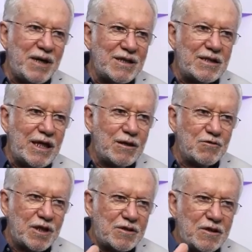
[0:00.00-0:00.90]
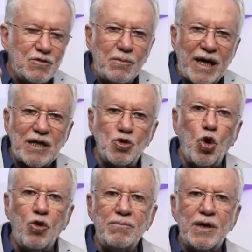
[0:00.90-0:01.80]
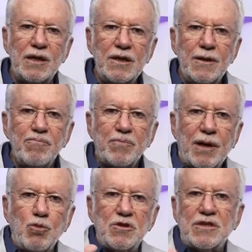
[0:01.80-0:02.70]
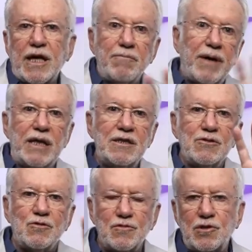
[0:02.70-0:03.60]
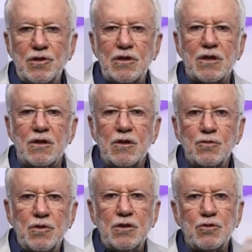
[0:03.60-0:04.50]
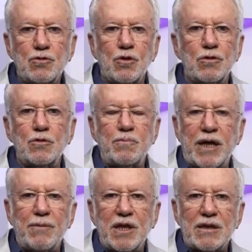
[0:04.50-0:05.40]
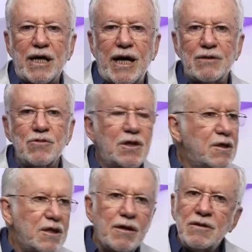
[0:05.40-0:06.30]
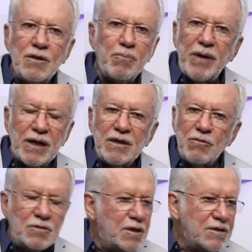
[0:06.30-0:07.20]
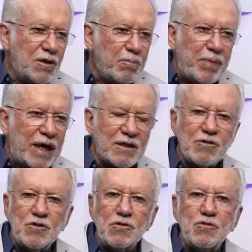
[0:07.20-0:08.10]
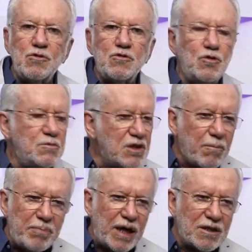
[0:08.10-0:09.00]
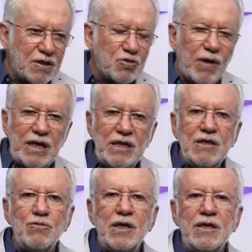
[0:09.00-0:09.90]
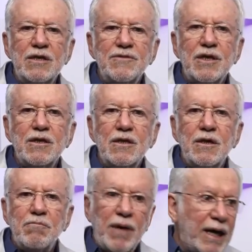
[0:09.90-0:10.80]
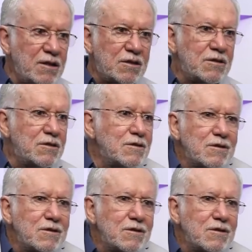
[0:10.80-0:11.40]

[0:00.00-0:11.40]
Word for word: mantê-los assim numa redoma para mostrar em Paris um dia o índio todo paramentado. Não, não, não, não perdem os seus costumes, não perdem a sua língua, né? mas eh,